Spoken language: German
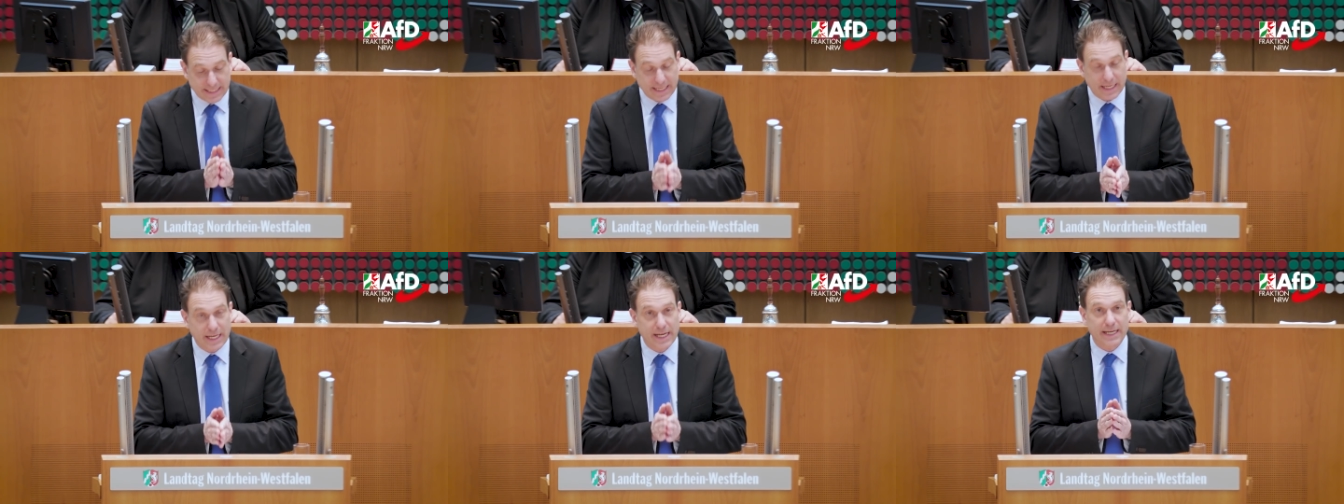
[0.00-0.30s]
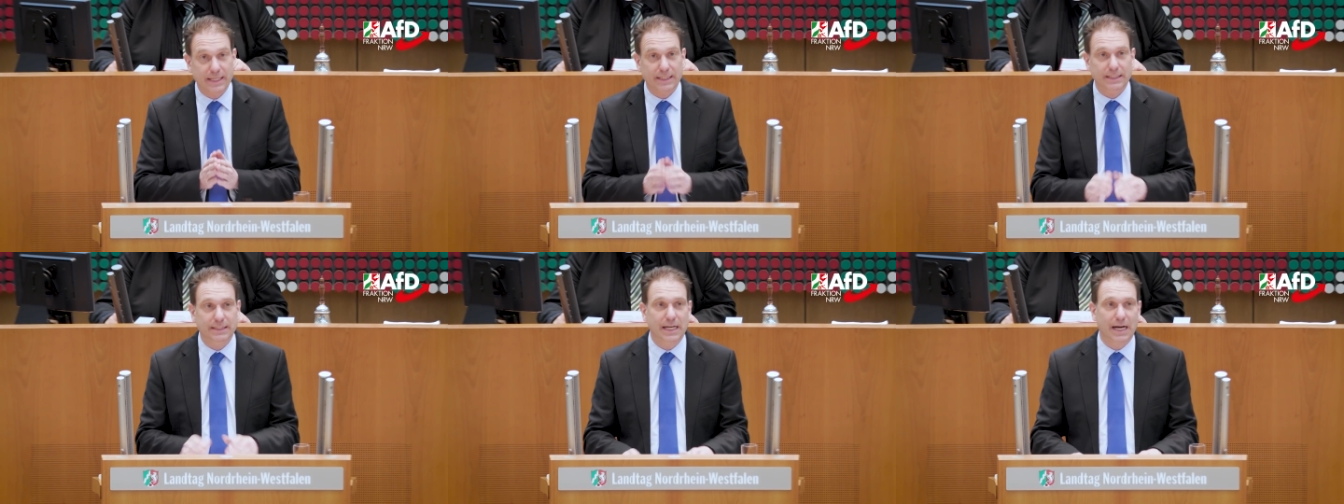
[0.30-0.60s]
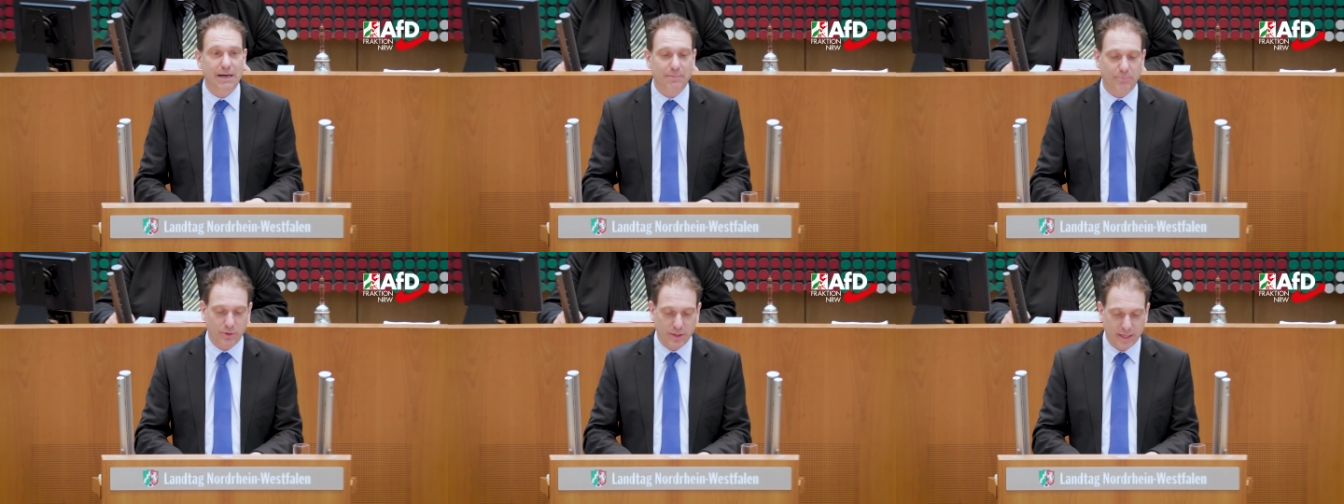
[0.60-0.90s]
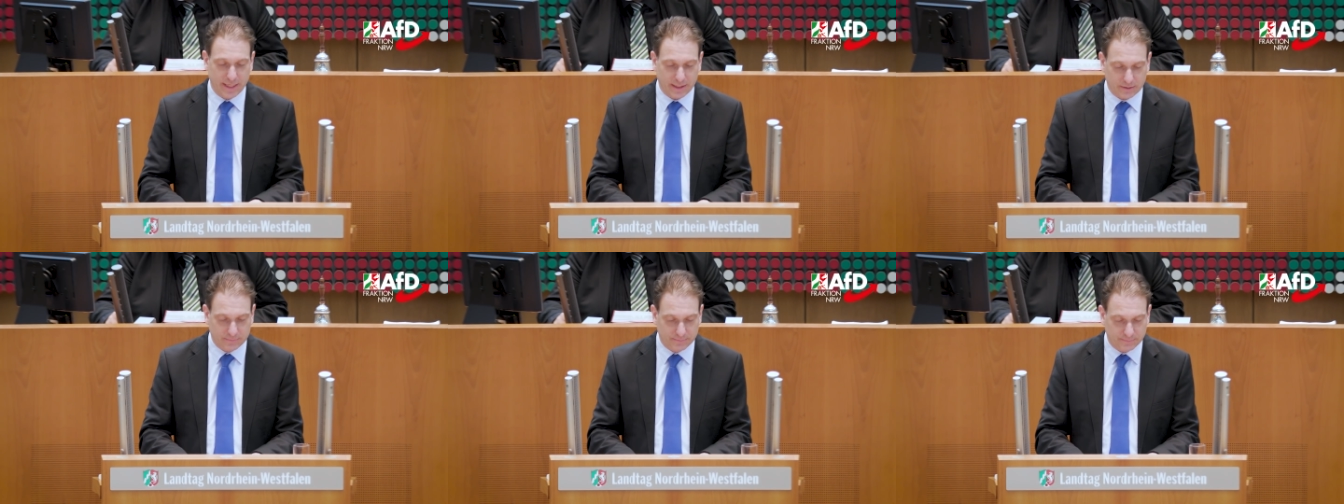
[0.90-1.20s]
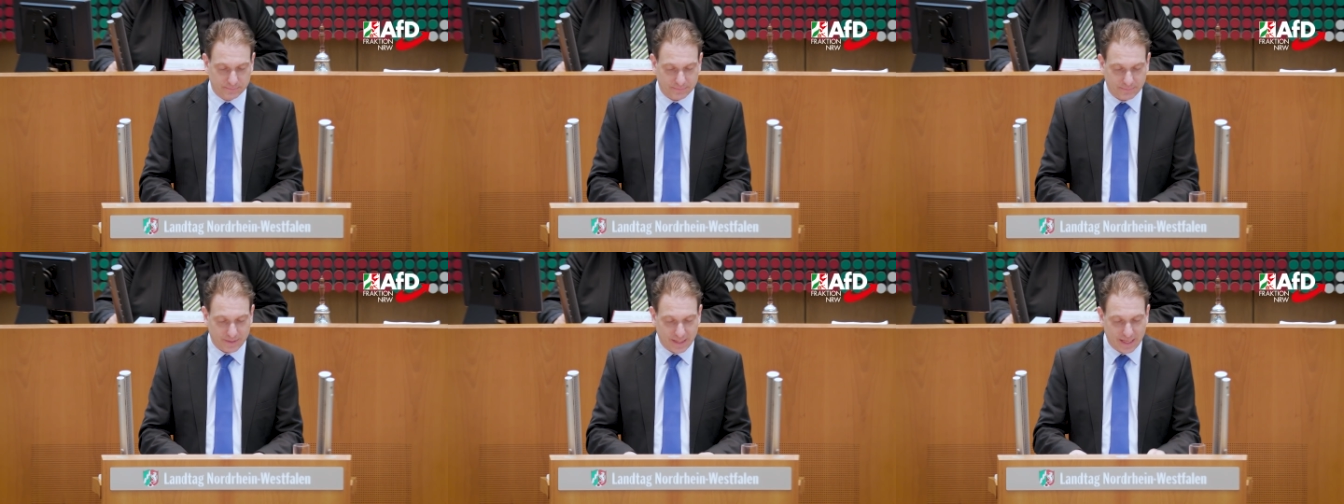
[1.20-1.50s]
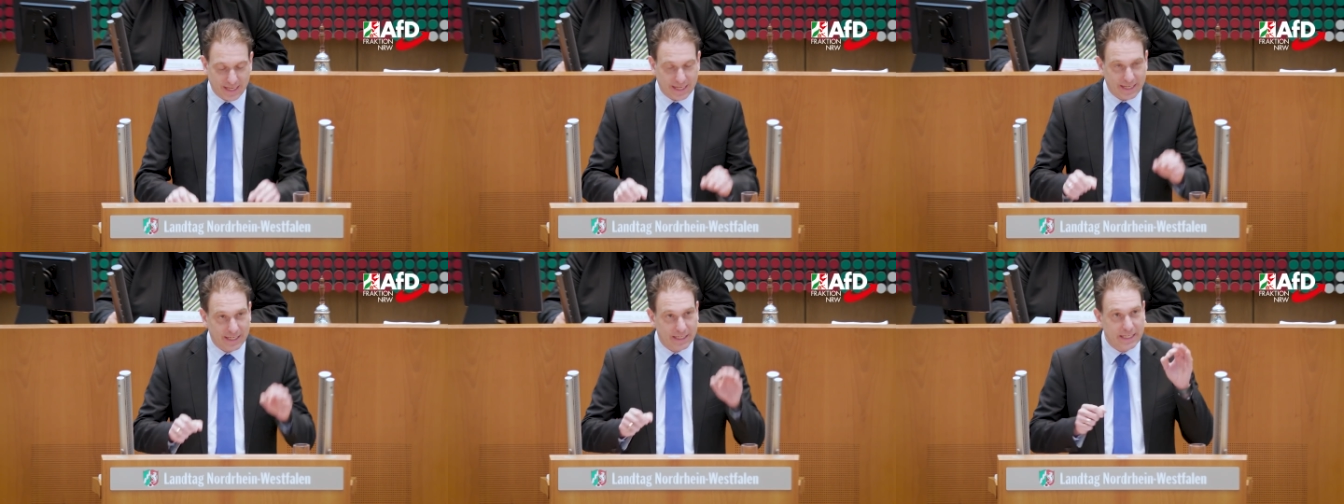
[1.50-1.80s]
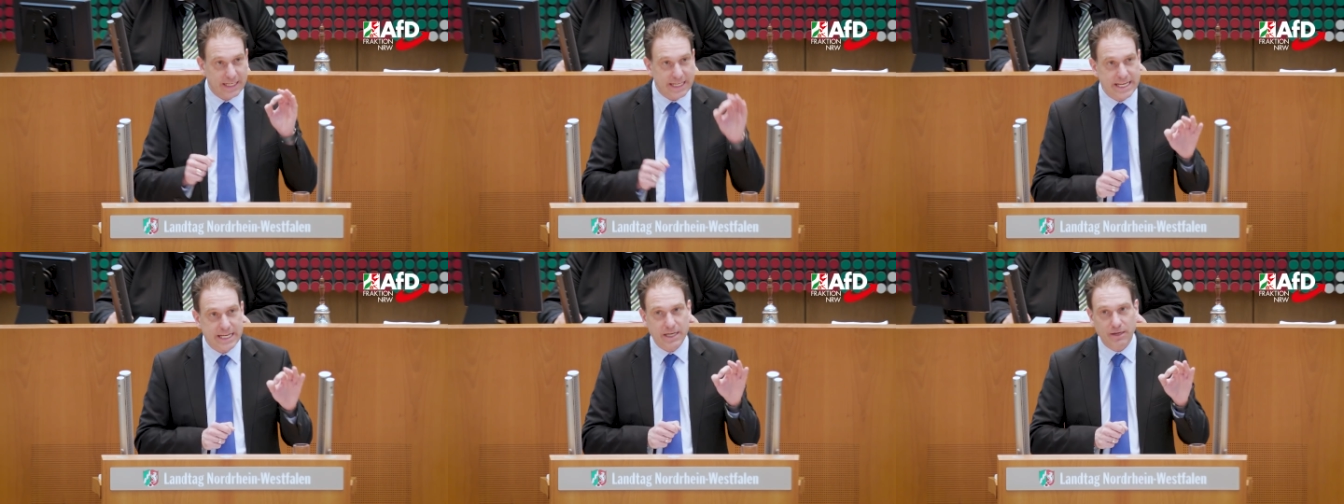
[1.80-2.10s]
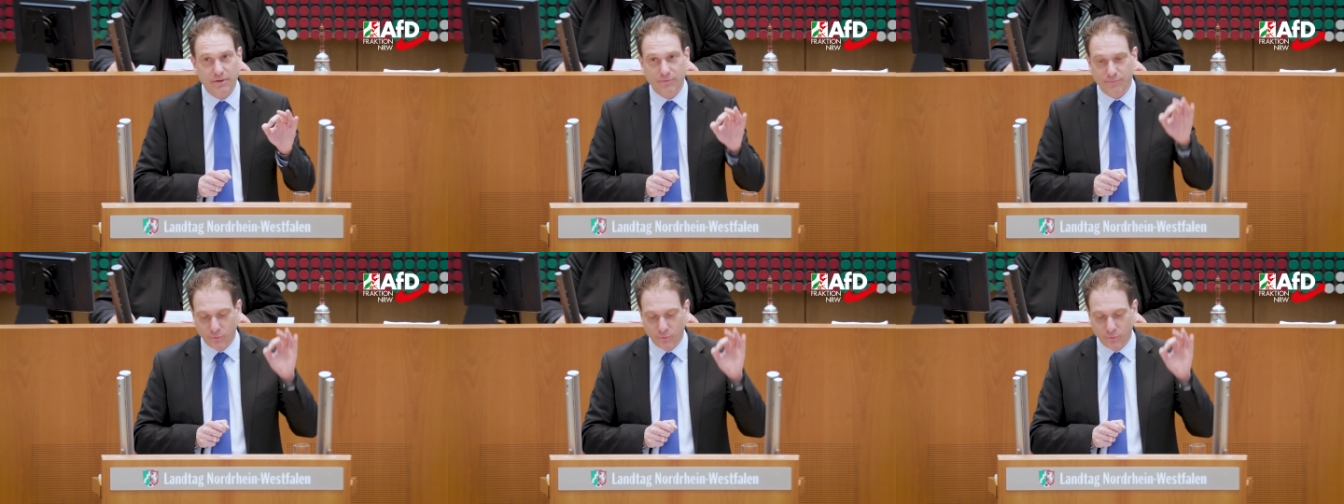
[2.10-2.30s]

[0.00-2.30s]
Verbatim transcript: sehr geehrten Damen und Herren, nie